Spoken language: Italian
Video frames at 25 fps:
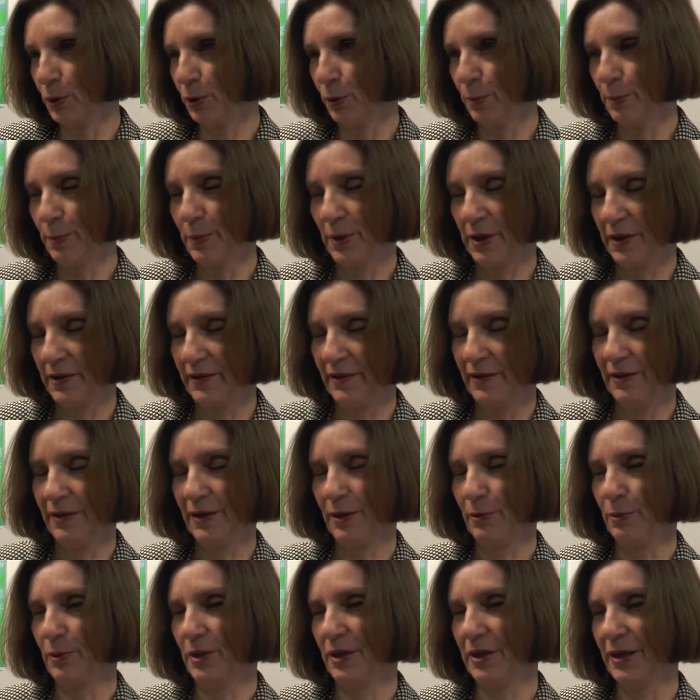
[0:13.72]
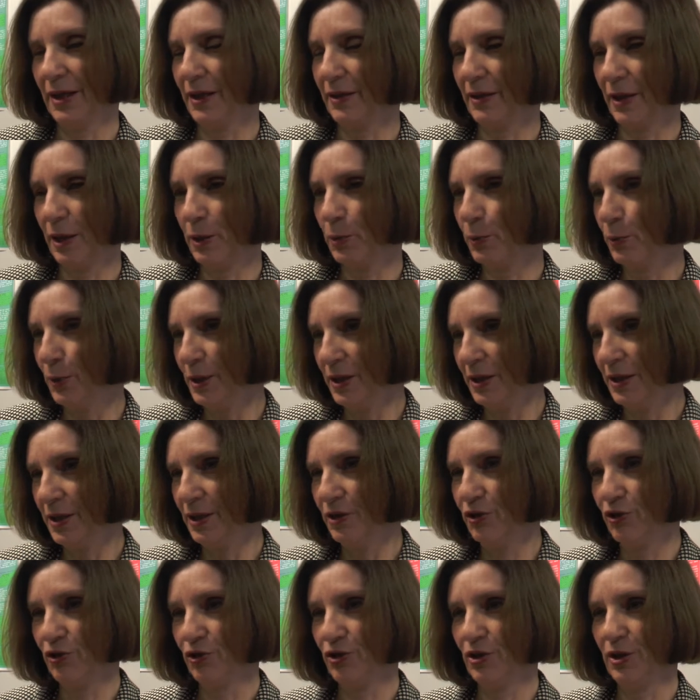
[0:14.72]
comprese da un'età dai
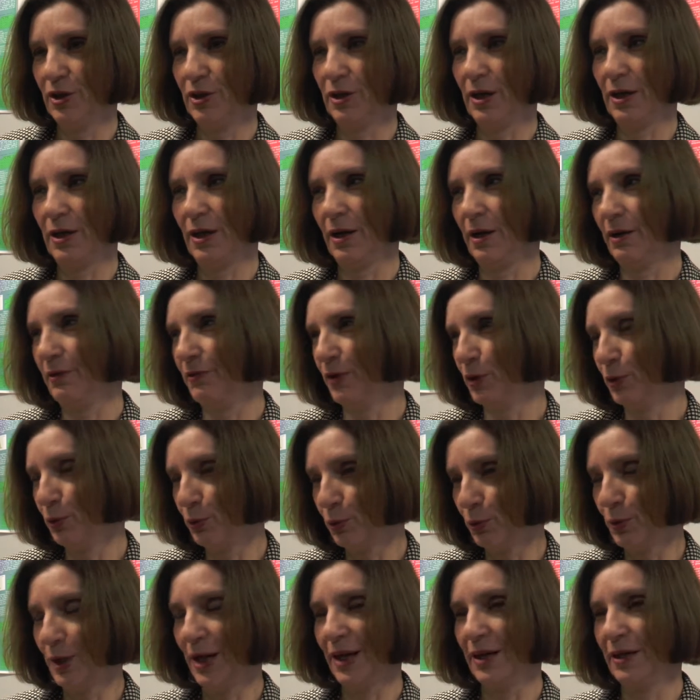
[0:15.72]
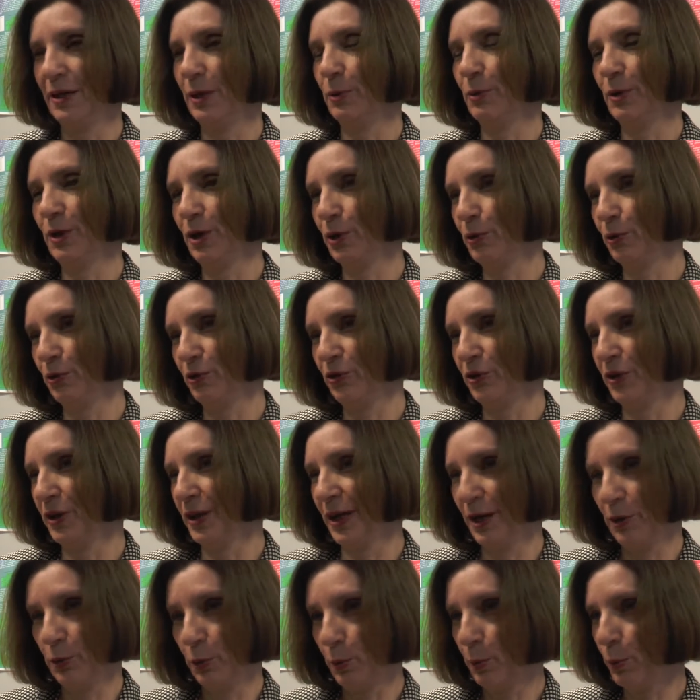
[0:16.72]
15 ai 21 anni, quindi
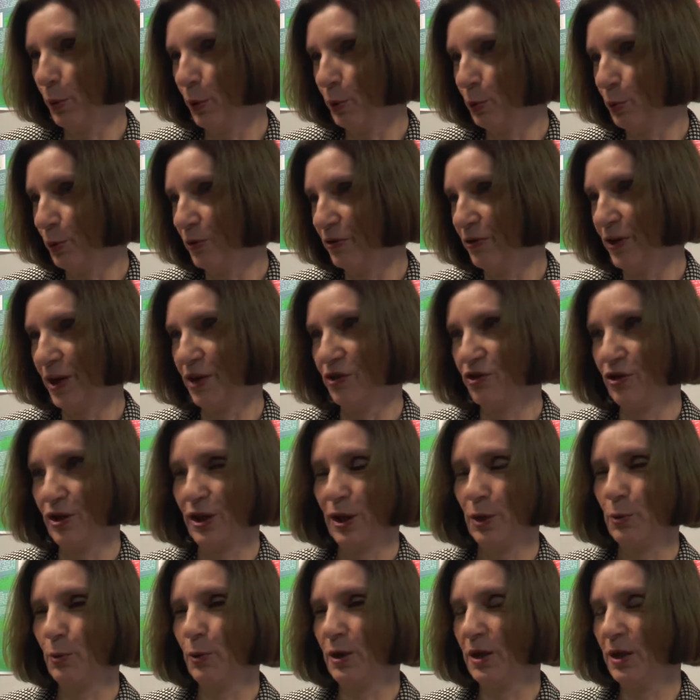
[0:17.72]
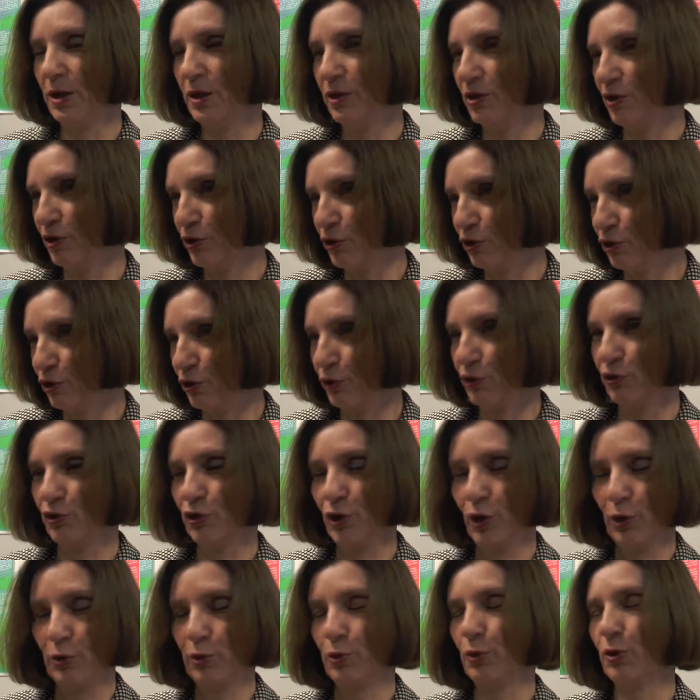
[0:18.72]
considerando un po' due fasce, dai 15 ai
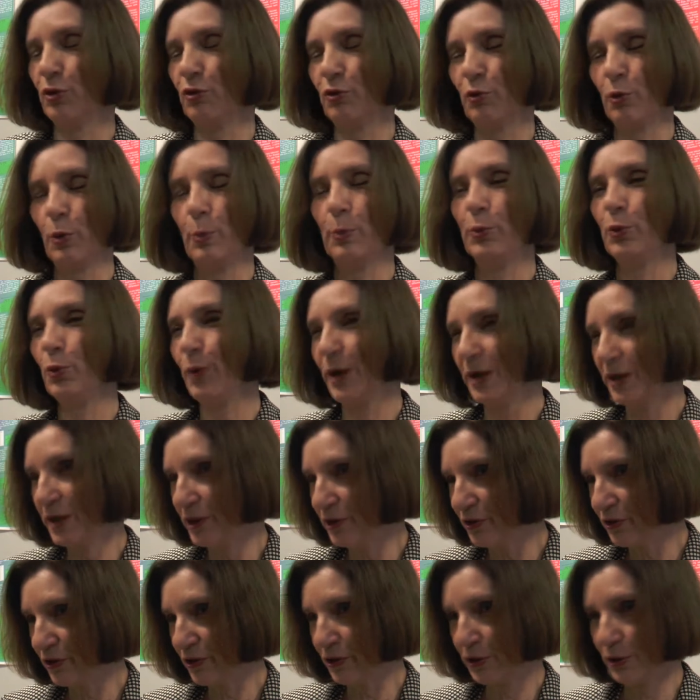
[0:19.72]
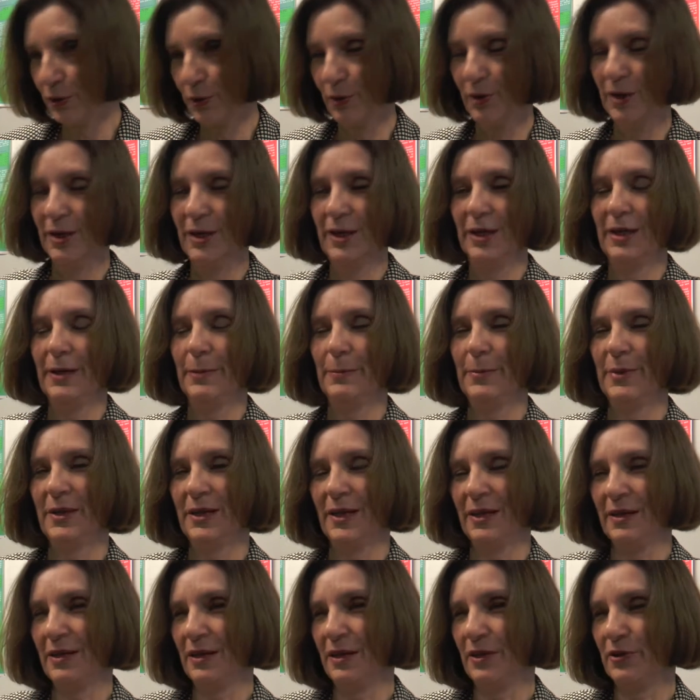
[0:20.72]
18 che sono più a rischio per
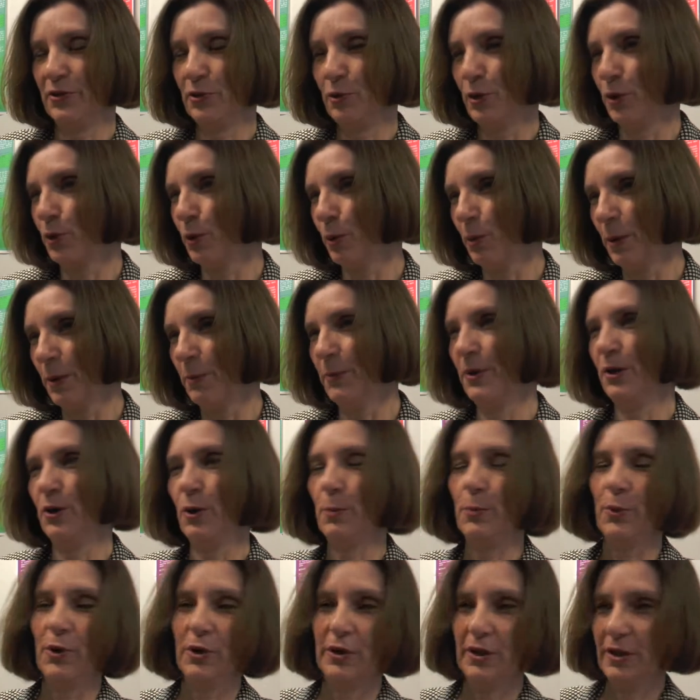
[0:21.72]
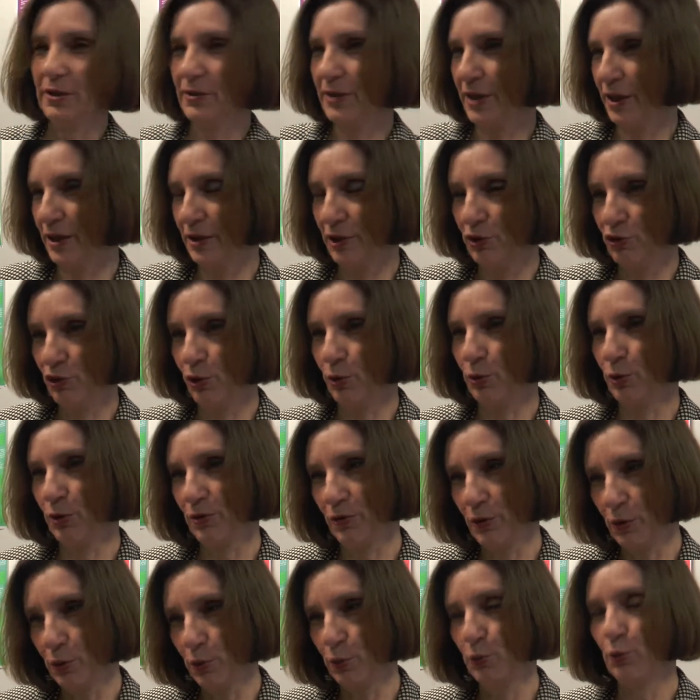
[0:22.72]
la relazione col bambino e poi tra i 18 e
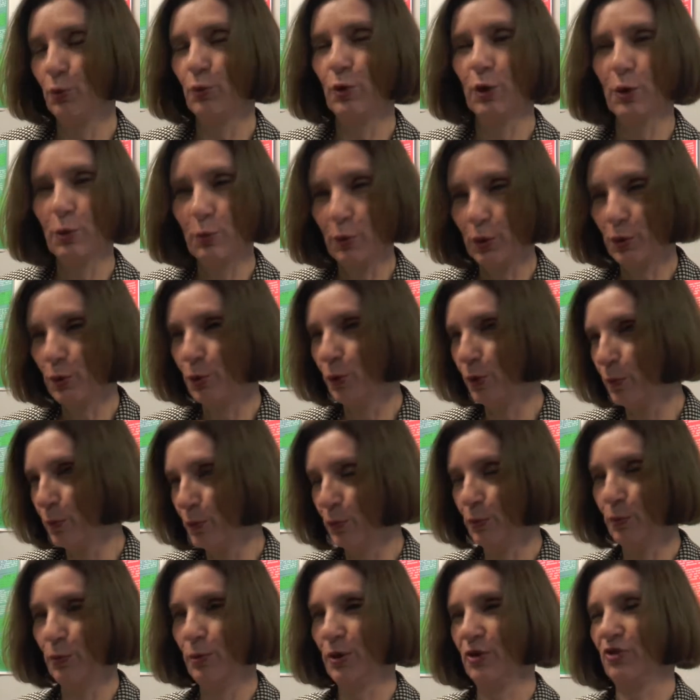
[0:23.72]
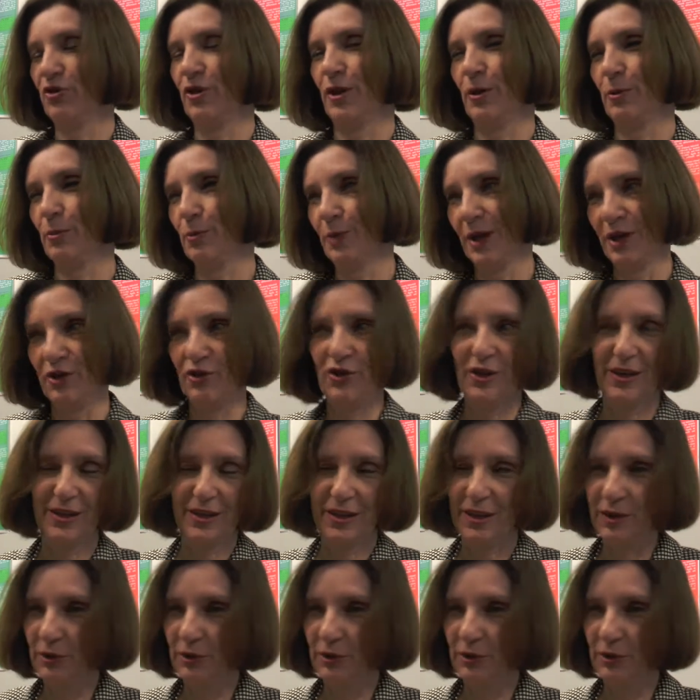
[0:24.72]
i 21 in cui comunque c'è una certa